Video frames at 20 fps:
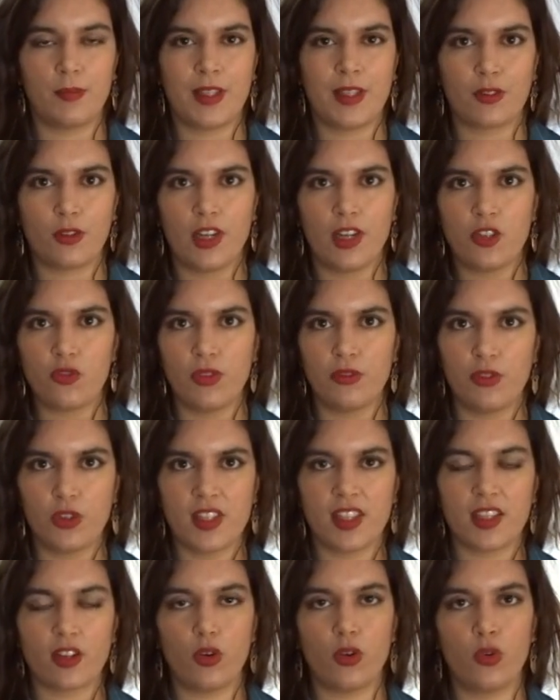parce que là, je vais
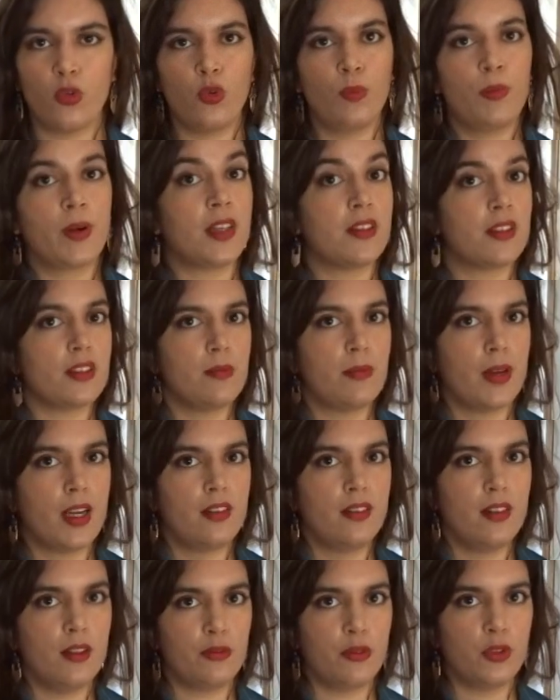venir au
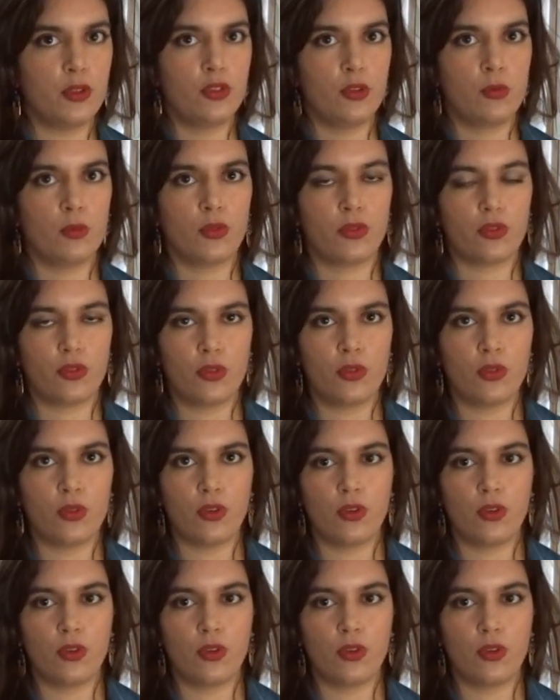principal défaut de mon second